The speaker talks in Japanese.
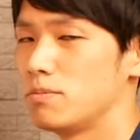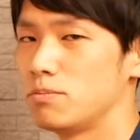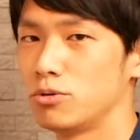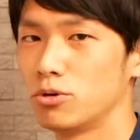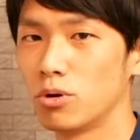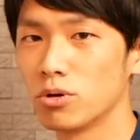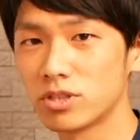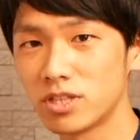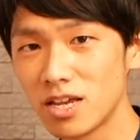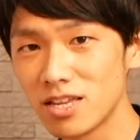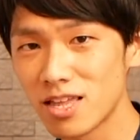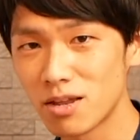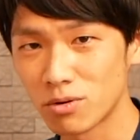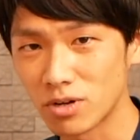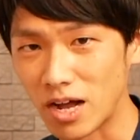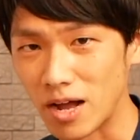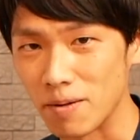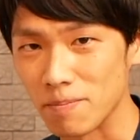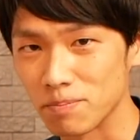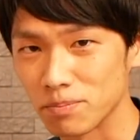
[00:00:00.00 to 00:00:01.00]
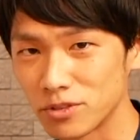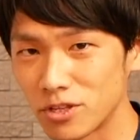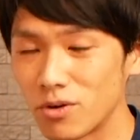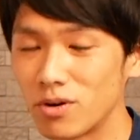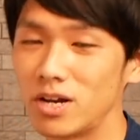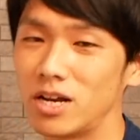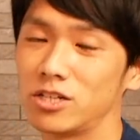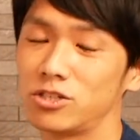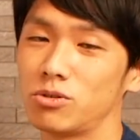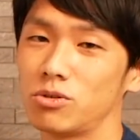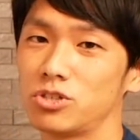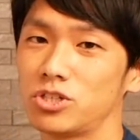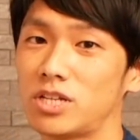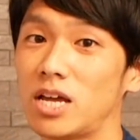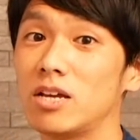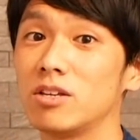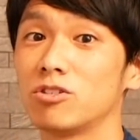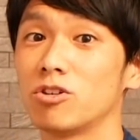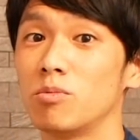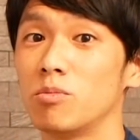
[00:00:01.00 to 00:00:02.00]
プロテインなのかっていう話をし
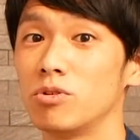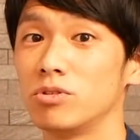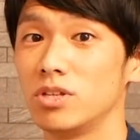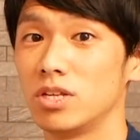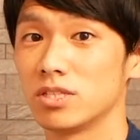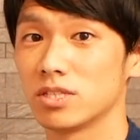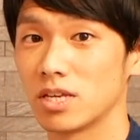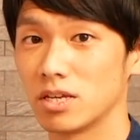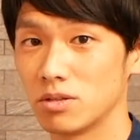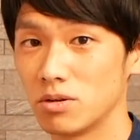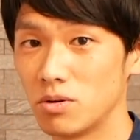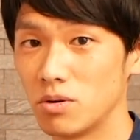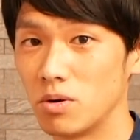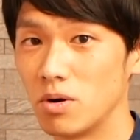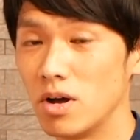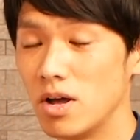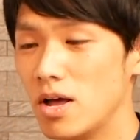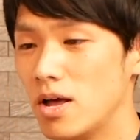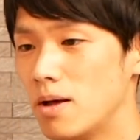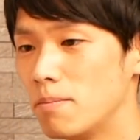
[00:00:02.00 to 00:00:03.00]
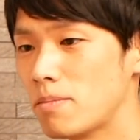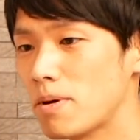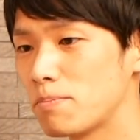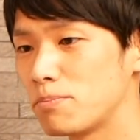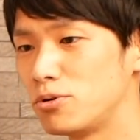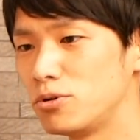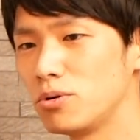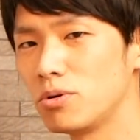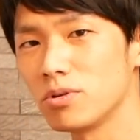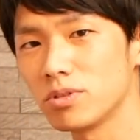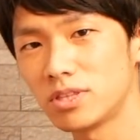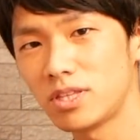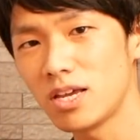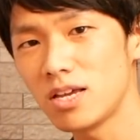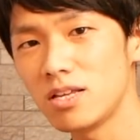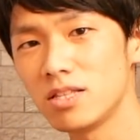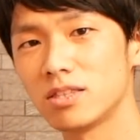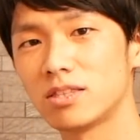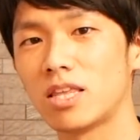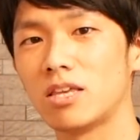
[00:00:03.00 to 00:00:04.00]
たいと思うんですけど、まあ、
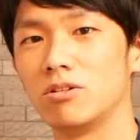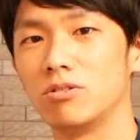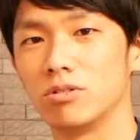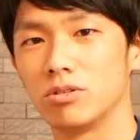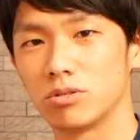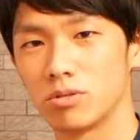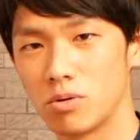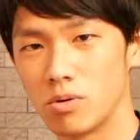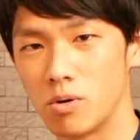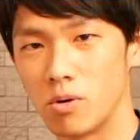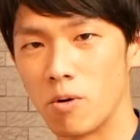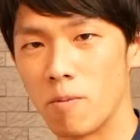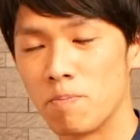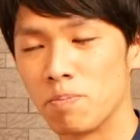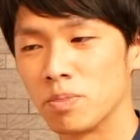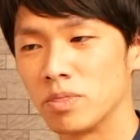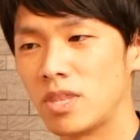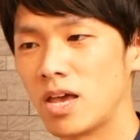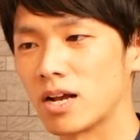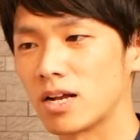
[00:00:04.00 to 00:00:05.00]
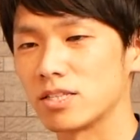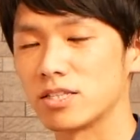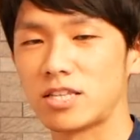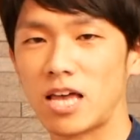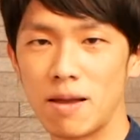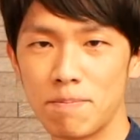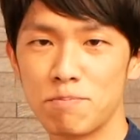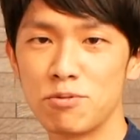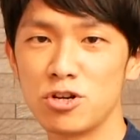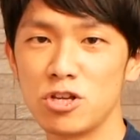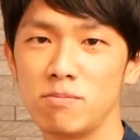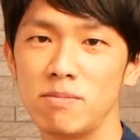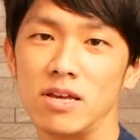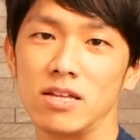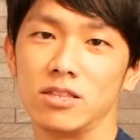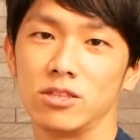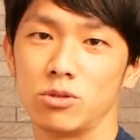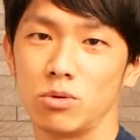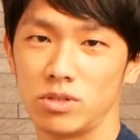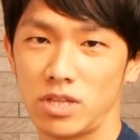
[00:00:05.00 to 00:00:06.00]
プロテインっていうとなんか
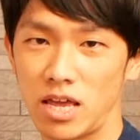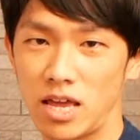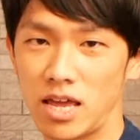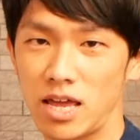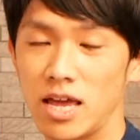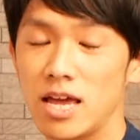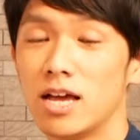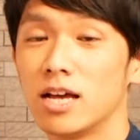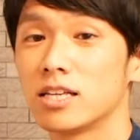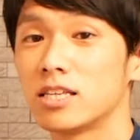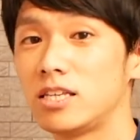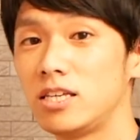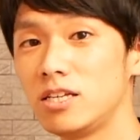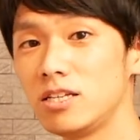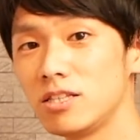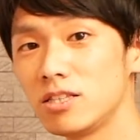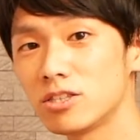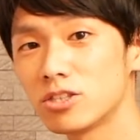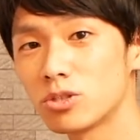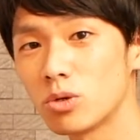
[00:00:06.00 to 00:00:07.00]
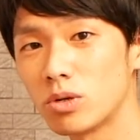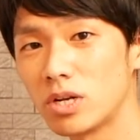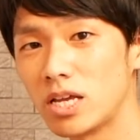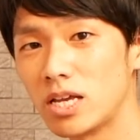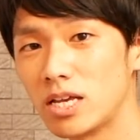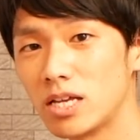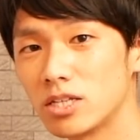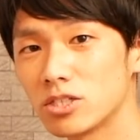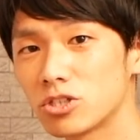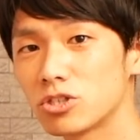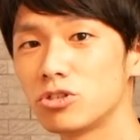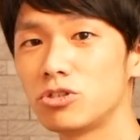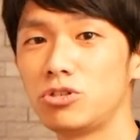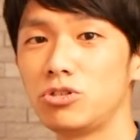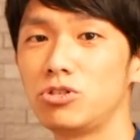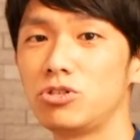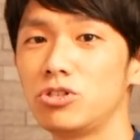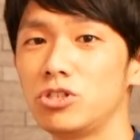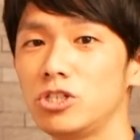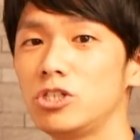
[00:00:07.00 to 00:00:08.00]
サプリメントで筋トレす
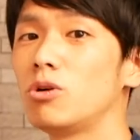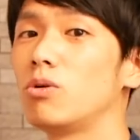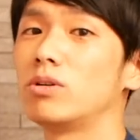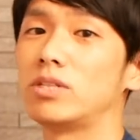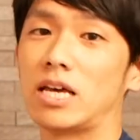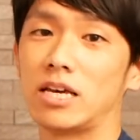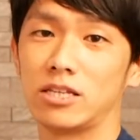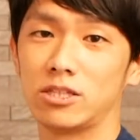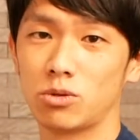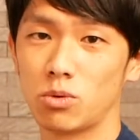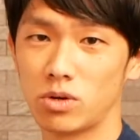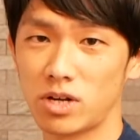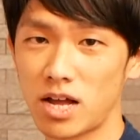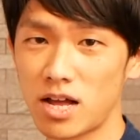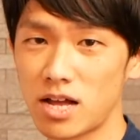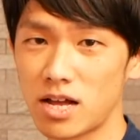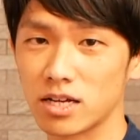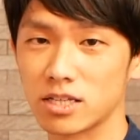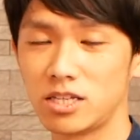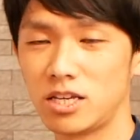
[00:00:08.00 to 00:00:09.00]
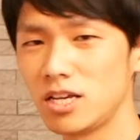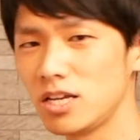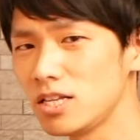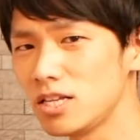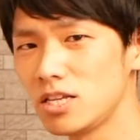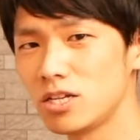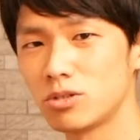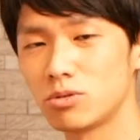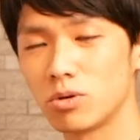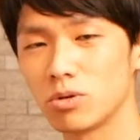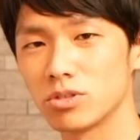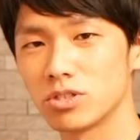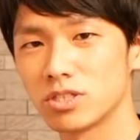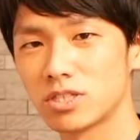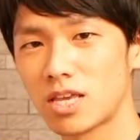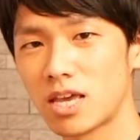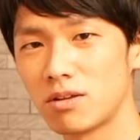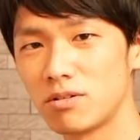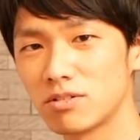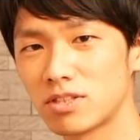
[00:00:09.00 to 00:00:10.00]
るような人が筋肉をつ
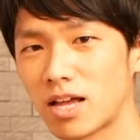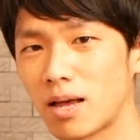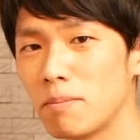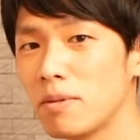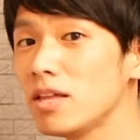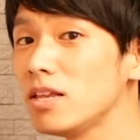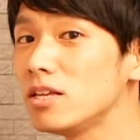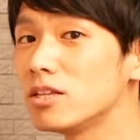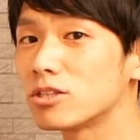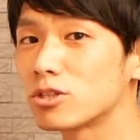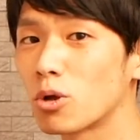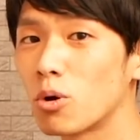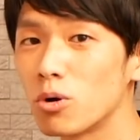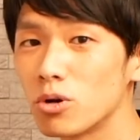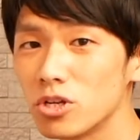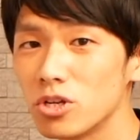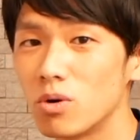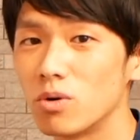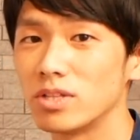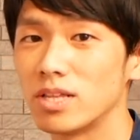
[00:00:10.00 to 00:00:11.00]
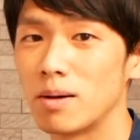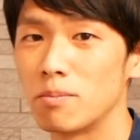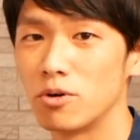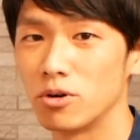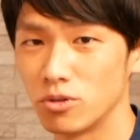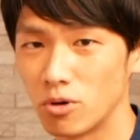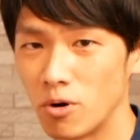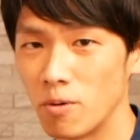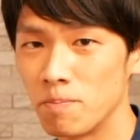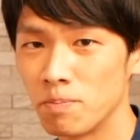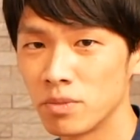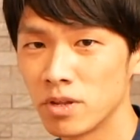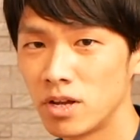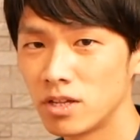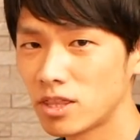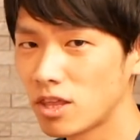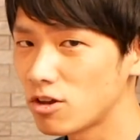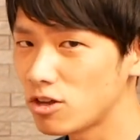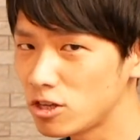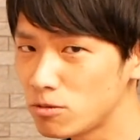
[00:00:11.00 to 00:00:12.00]
けるために取るようなも
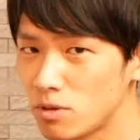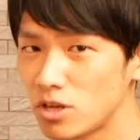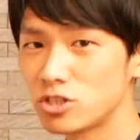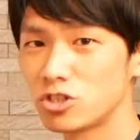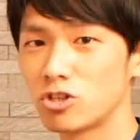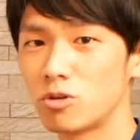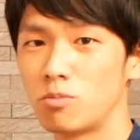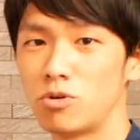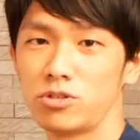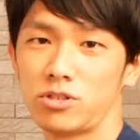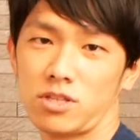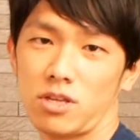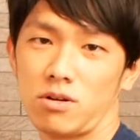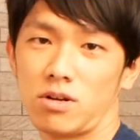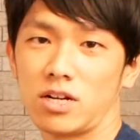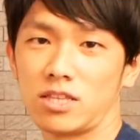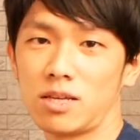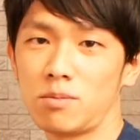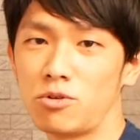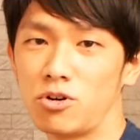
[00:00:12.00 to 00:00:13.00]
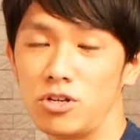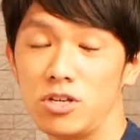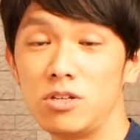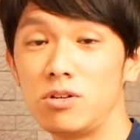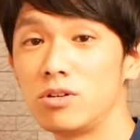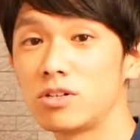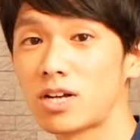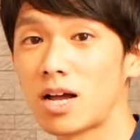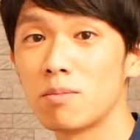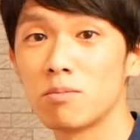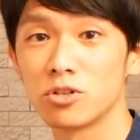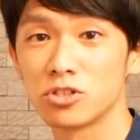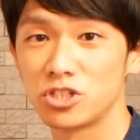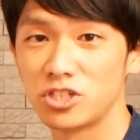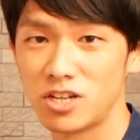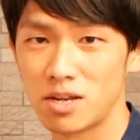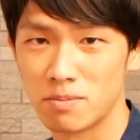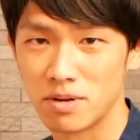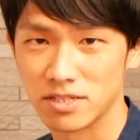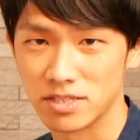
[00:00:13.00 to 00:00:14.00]
のっていうイメージを持っている方もいるかもし
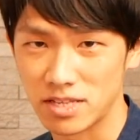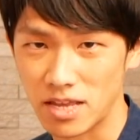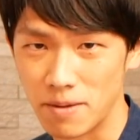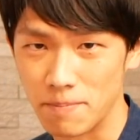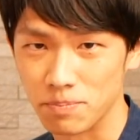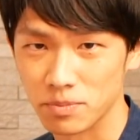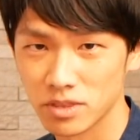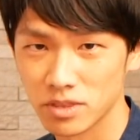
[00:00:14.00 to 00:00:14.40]
れません